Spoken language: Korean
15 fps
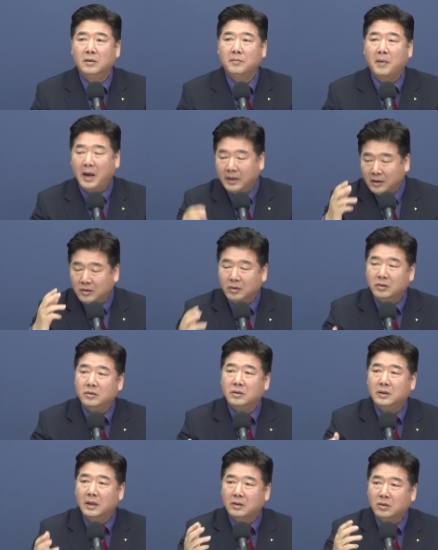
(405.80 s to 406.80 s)
많이
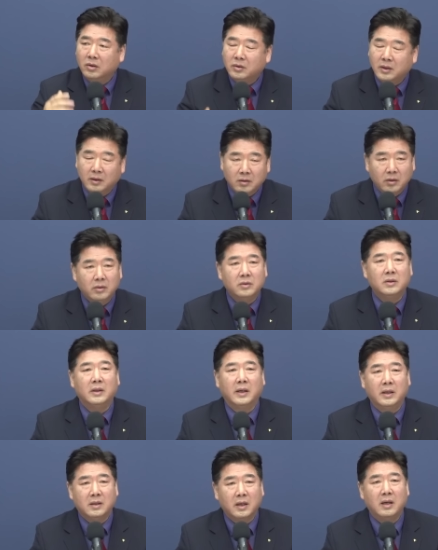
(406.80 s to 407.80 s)
떨어지냐 적게
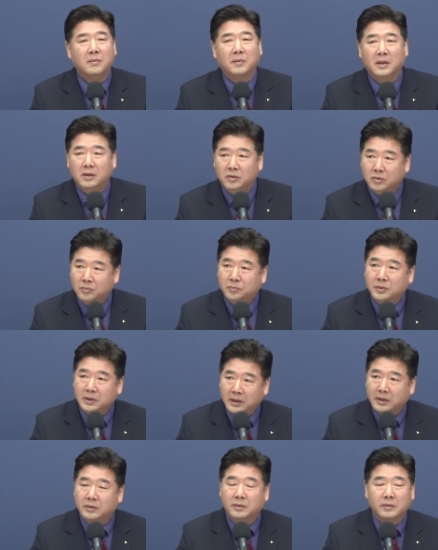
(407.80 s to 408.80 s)
떨어지냐의 차이만 있을
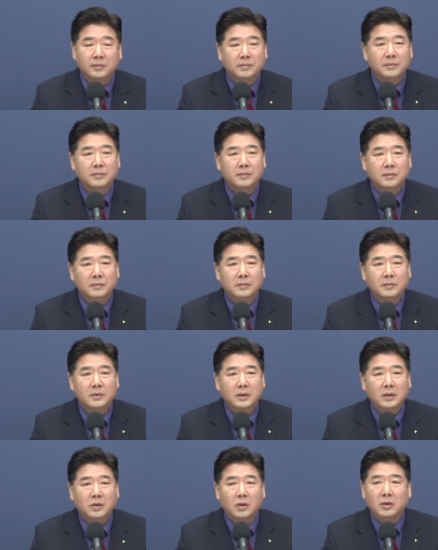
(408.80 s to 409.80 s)
뿐이에요.
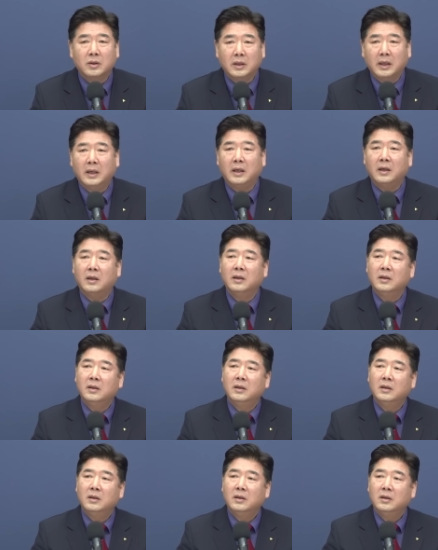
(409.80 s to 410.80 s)
그런데
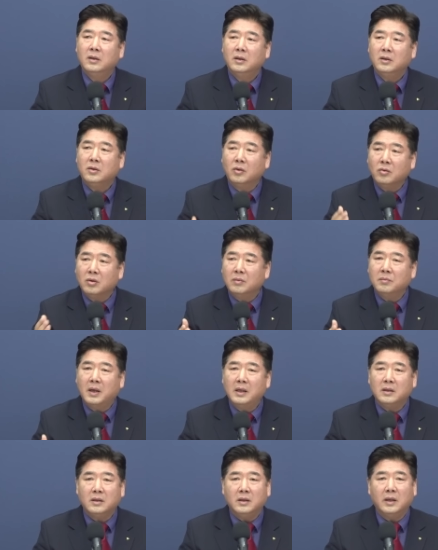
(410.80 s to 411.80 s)
정권
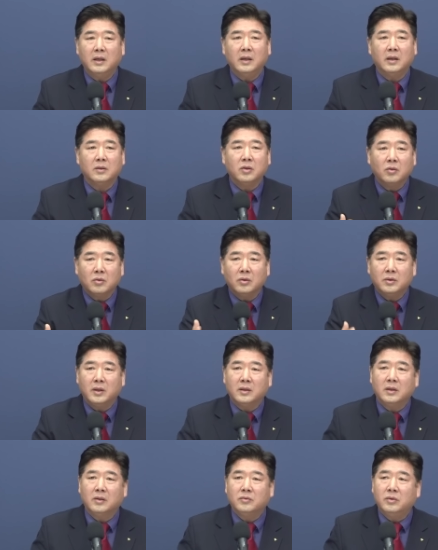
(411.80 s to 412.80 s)
말기에 정권
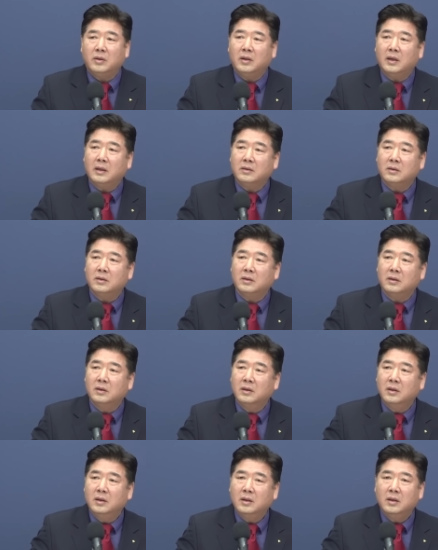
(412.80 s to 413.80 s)
재창출에 나선
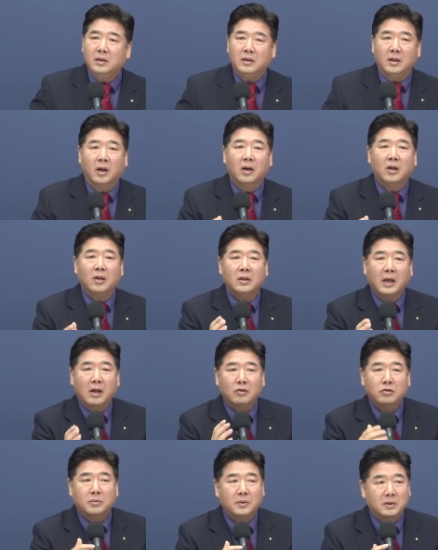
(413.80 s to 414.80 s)

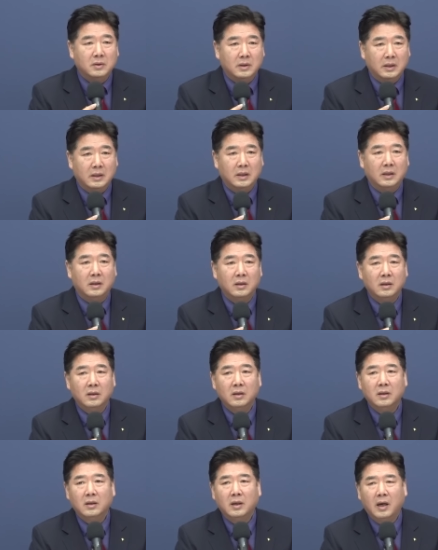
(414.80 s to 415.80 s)
여당 후보들이
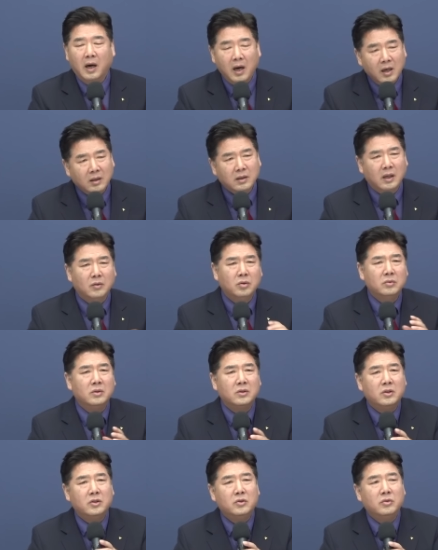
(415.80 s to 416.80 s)
아예
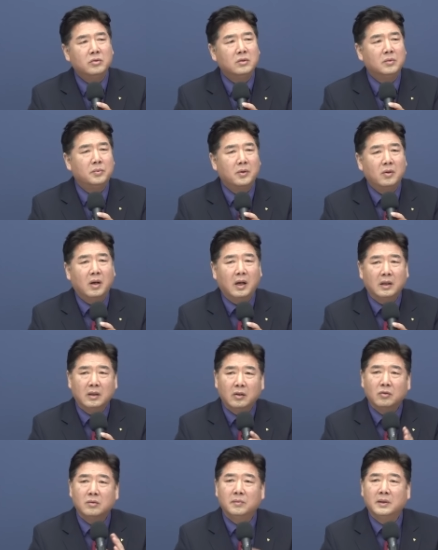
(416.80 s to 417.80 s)
대통령 지지율도 별로 안
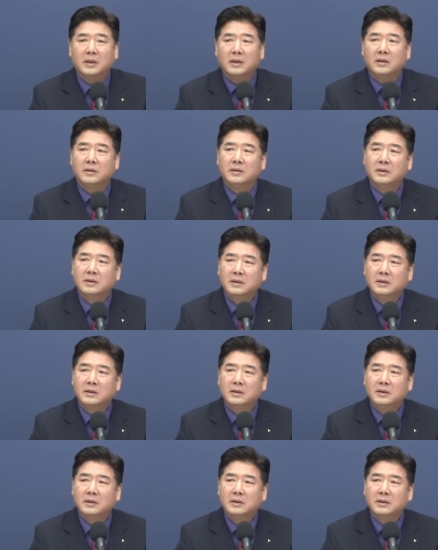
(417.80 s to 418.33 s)
나오고 말이야.